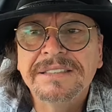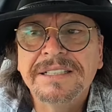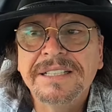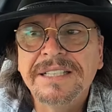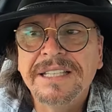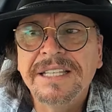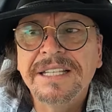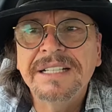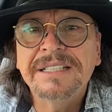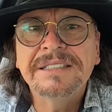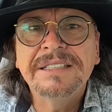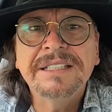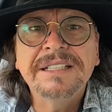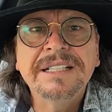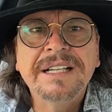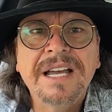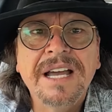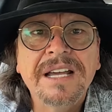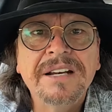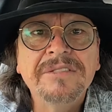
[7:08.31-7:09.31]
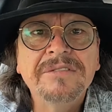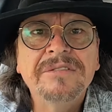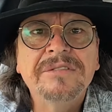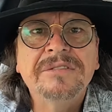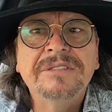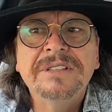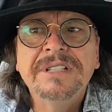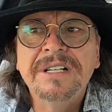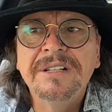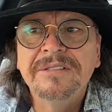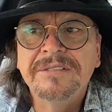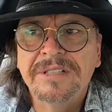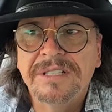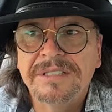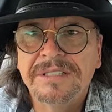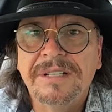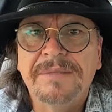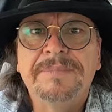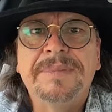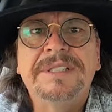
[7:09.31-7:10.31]
se quiere hacer cargo de
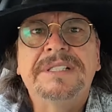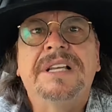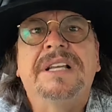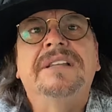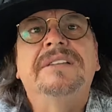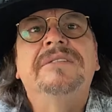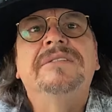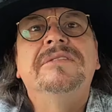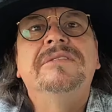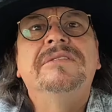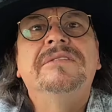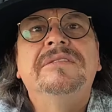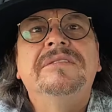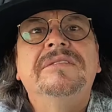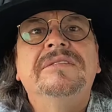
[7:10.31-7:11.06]
lo que está pasando.